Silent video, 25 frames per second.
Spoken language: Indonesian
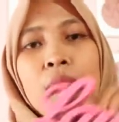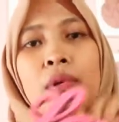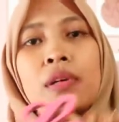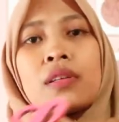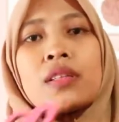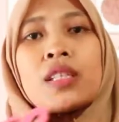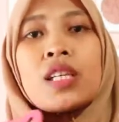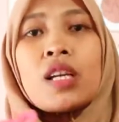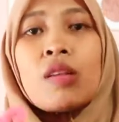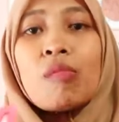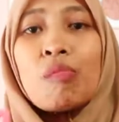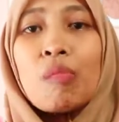
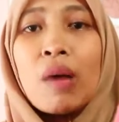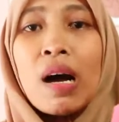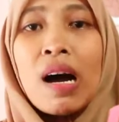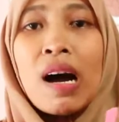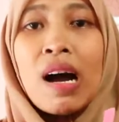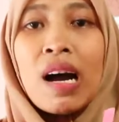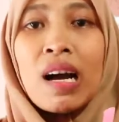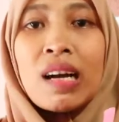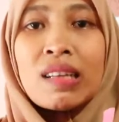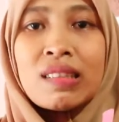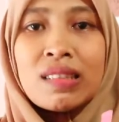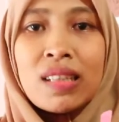kecil
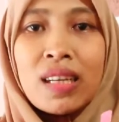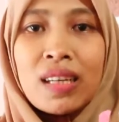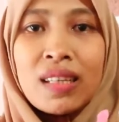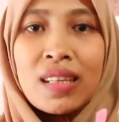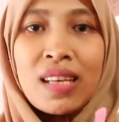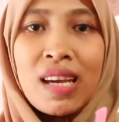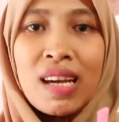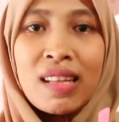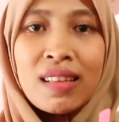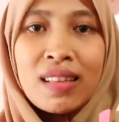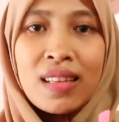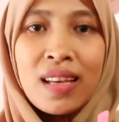banget
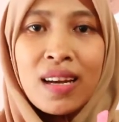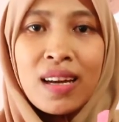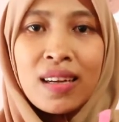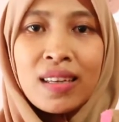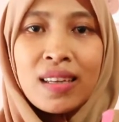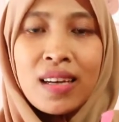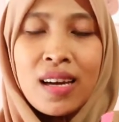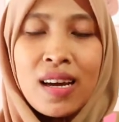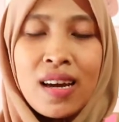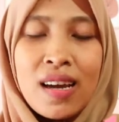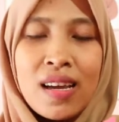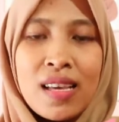ternyata
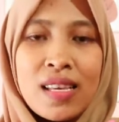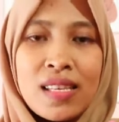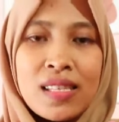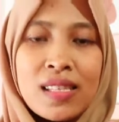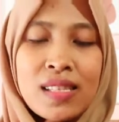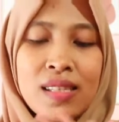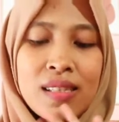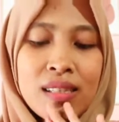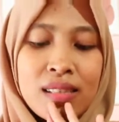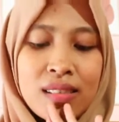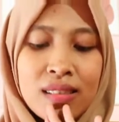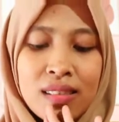guys
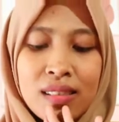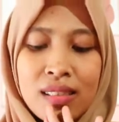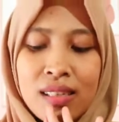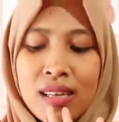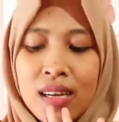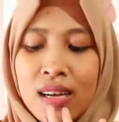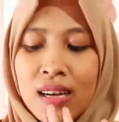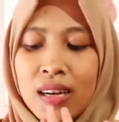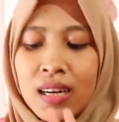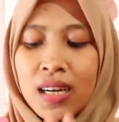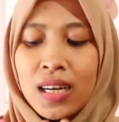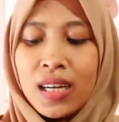
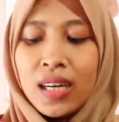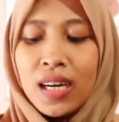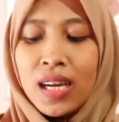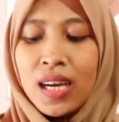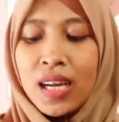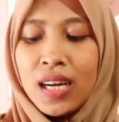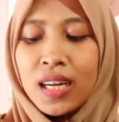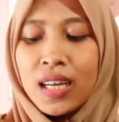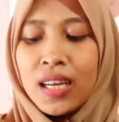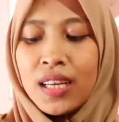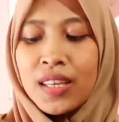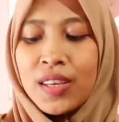karena
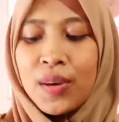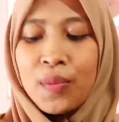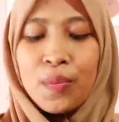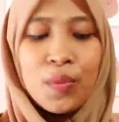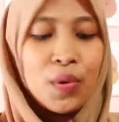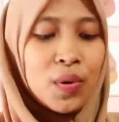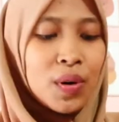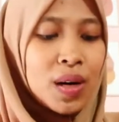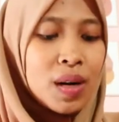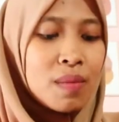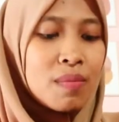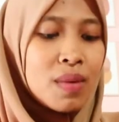harganya
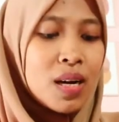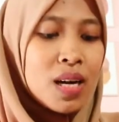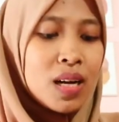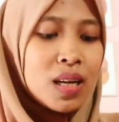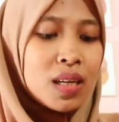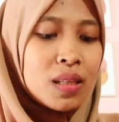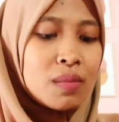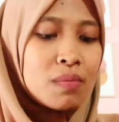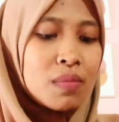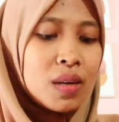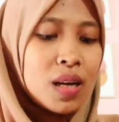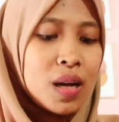murah
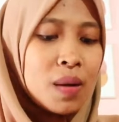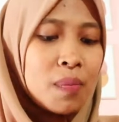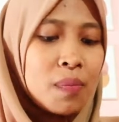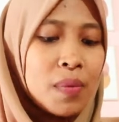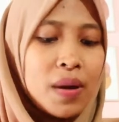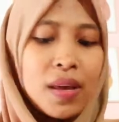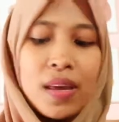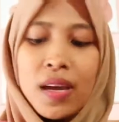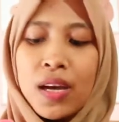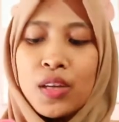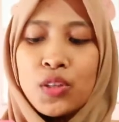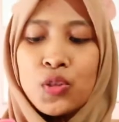banget
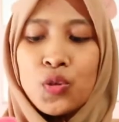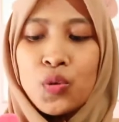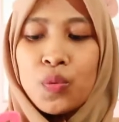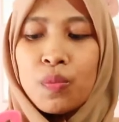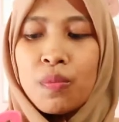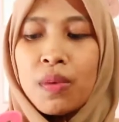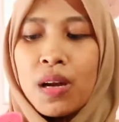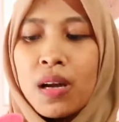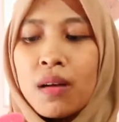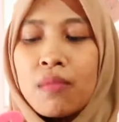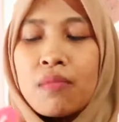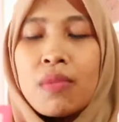berapa ya
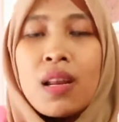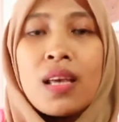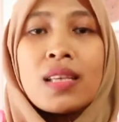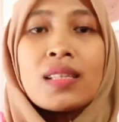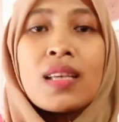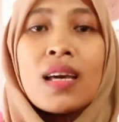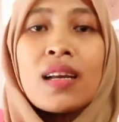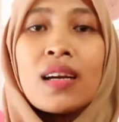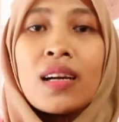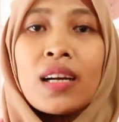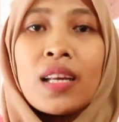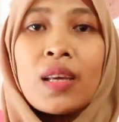cuma
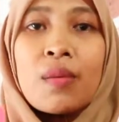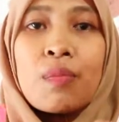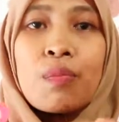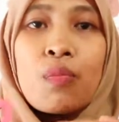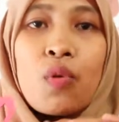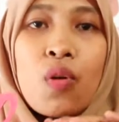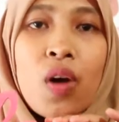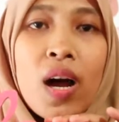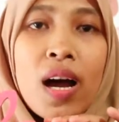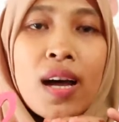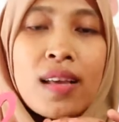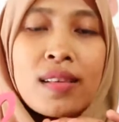belasan
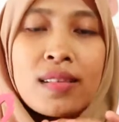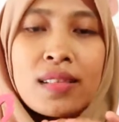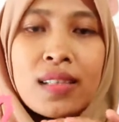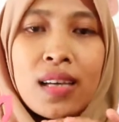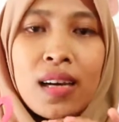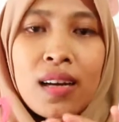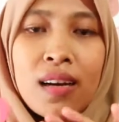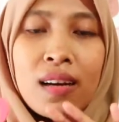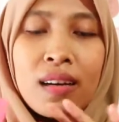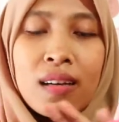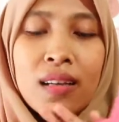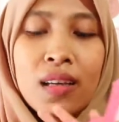ribu
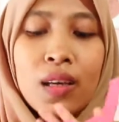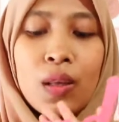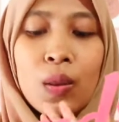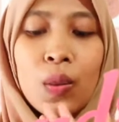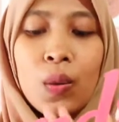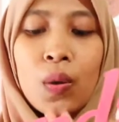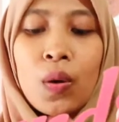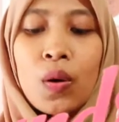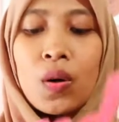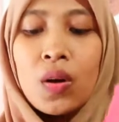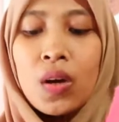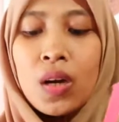aja
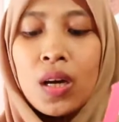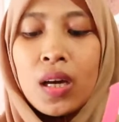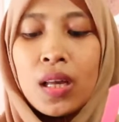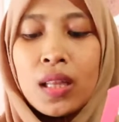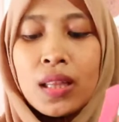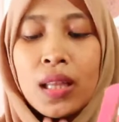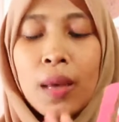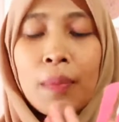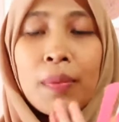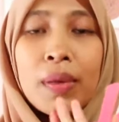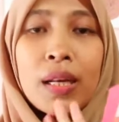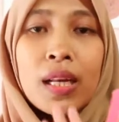gitu
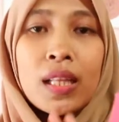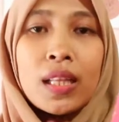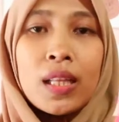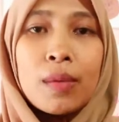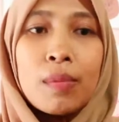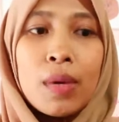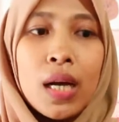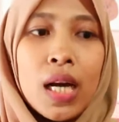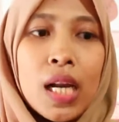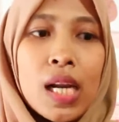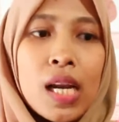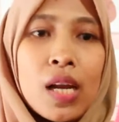tapi
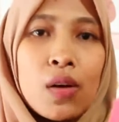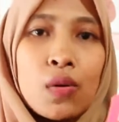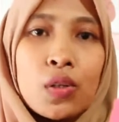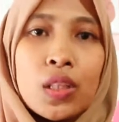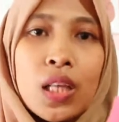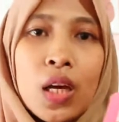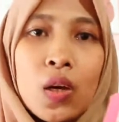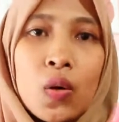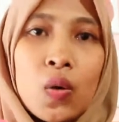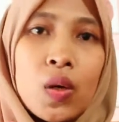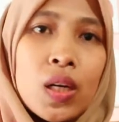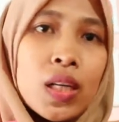nanti bakalan aku
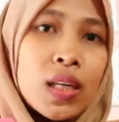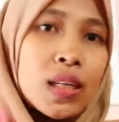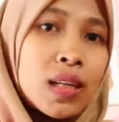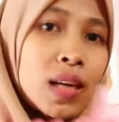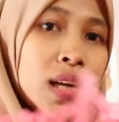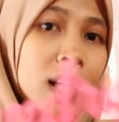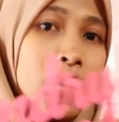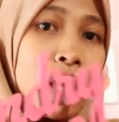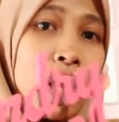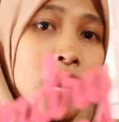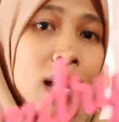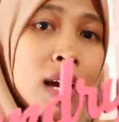taruh
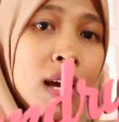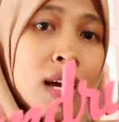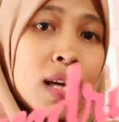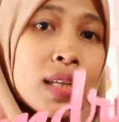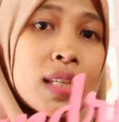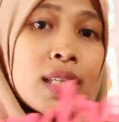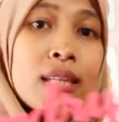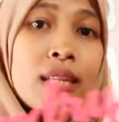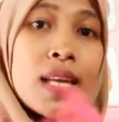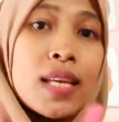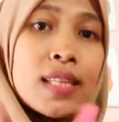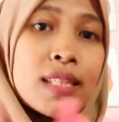linknya
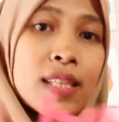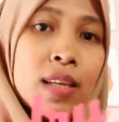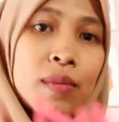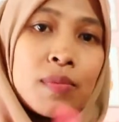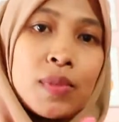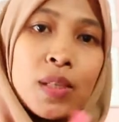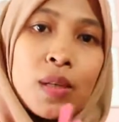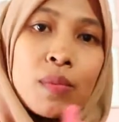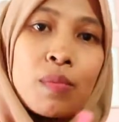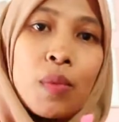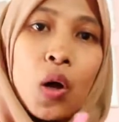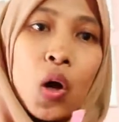di
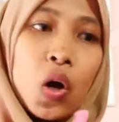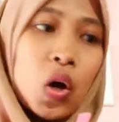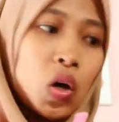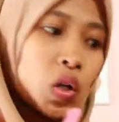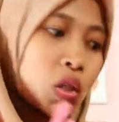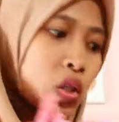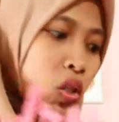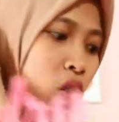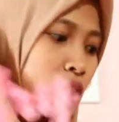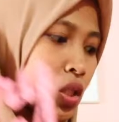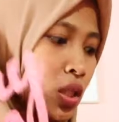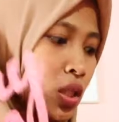description box